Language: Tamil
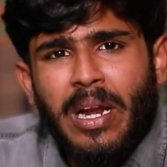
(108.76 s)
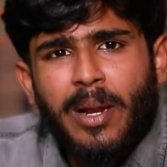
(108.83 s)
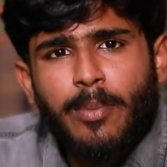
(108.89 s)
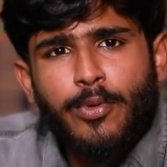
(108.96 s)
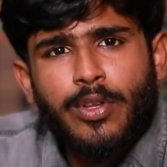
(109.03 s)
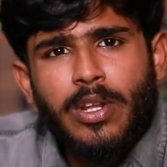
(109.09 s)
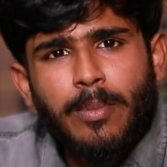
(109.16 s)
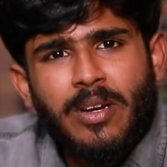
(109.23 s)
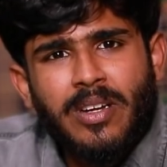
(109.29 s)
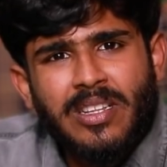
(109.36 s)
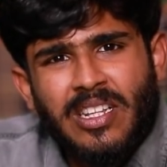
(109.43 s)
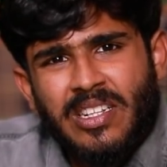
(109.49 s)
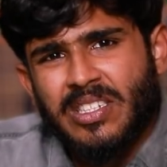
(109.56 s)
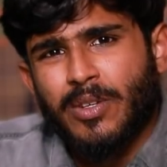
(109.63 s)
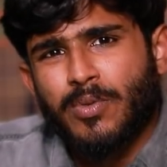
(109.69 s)
மெல்லும் போது நமக்கு
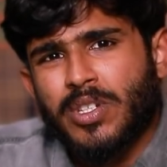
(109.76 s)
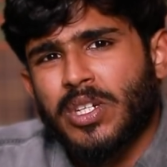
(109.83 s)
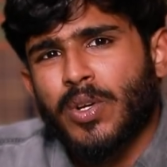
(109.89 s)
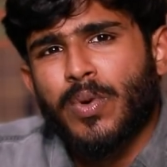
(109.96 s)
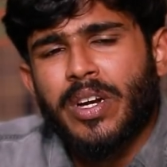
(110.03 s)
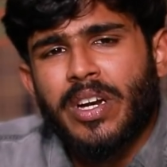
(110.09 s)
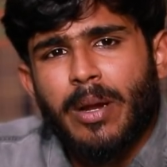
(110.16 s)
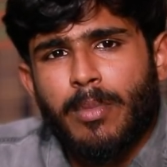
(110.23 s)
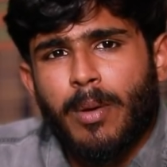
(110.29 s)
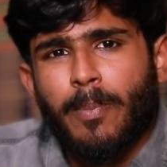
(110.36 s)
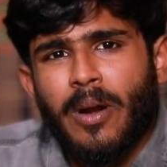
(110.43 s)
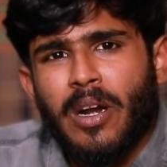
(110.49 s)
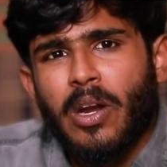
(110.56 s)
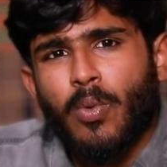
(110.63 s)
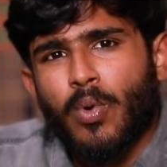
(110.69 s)
அந்த சவு சவுக்குன்னு நம்ம
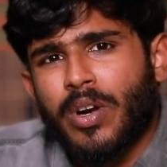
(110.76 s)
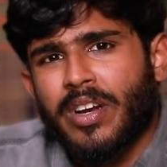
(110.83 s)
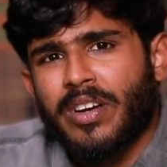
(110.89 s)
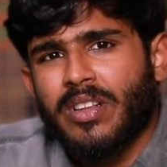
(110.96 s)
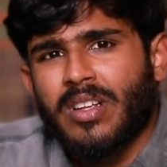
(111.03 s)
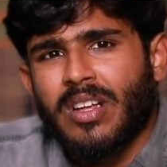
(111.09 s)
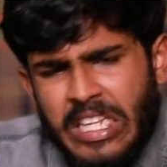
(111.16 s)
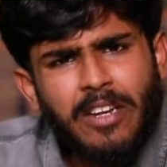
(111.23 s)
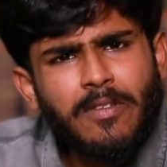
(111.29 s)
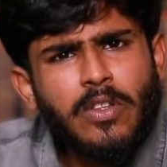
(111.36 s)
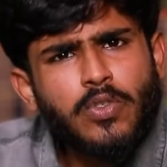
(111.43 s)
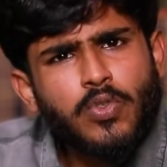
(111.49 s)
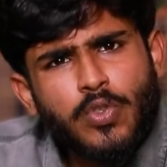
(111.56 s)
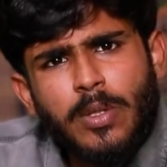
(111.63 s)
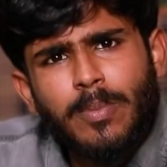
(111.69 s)
பல்ல ஒட்டுறது இதில்
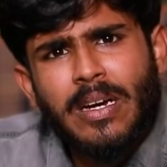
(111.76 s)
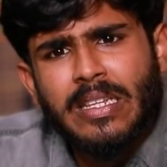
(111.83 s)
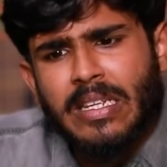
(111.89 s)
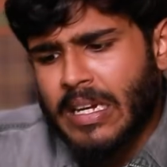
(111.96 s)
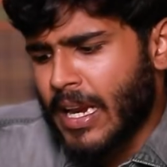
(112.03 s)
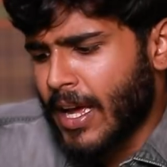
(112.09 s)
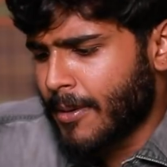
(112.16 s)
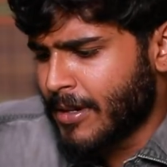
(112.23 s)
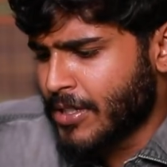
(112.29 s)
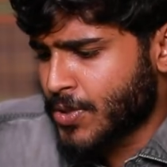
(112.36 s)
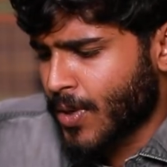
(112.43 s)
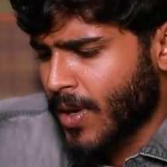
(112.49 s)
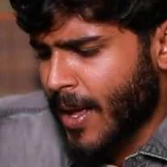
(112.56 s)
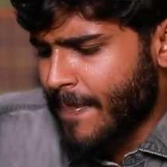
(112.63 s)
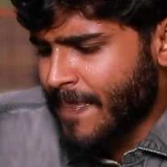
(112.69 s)
வந்து சுத்தமாக அது இல்லை
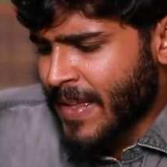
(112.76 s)
அப்படின்னு சொல்லலாம்